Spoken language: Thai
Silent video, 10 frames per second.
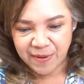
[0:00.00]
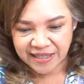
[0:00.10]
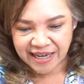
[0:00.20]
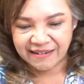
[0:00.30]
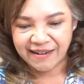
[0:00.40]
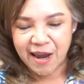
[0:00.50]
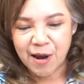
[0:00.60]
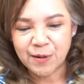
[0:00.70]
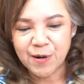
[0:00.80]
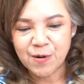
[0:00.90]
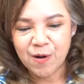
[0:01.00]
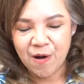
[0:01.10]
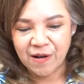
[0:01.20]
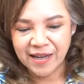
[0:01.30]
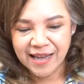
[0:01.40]
ไปจิกในเรื่องข
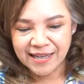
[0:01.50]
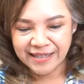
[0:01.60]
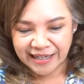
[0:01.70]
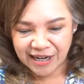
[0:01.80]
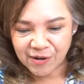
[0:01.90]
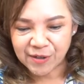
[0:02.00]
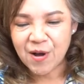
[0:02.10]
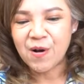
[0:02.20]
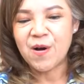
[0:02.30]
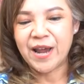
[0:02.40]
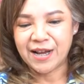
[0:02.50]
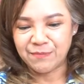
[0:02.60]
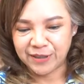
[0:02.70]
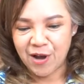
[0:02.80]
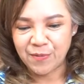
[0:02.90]
องสิ่งที่เรารอคอย
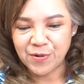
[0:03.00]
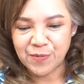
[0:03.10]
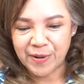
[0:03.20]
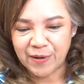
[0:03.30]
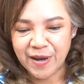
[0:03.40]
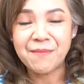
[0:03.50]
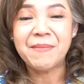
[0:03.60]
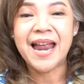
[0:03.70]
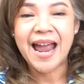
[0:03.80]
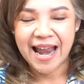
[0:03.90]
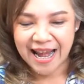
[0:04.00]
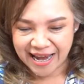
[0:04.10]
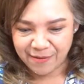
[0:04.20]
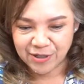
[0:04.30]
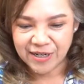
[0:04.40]
คำตอบอยู่มันก็ยังไม่ได้อะไร
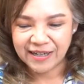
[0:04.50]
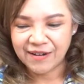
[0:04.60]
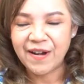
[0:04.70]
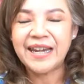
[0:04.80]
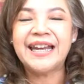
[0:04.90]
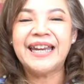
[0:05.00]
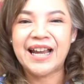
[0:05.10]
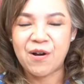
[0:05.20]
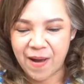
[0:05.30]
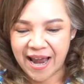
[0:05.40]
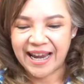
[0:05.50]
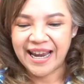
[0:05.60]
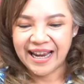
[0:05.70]
เพราะฉะนั้นก็นิ่งๆเอาไว้